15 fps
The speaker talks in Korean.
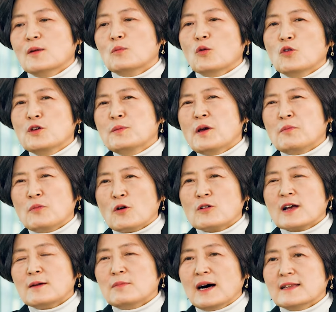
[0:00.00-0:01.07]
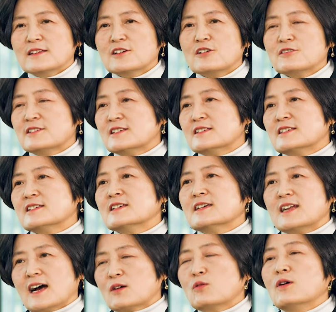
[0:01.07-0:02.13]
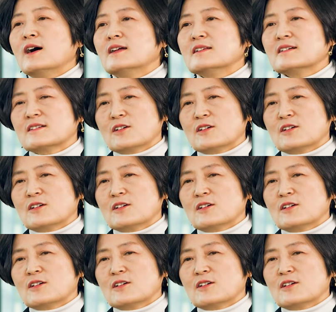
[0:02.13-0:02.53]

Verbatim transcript: 모이면 뭔가 만들어지지라고 하는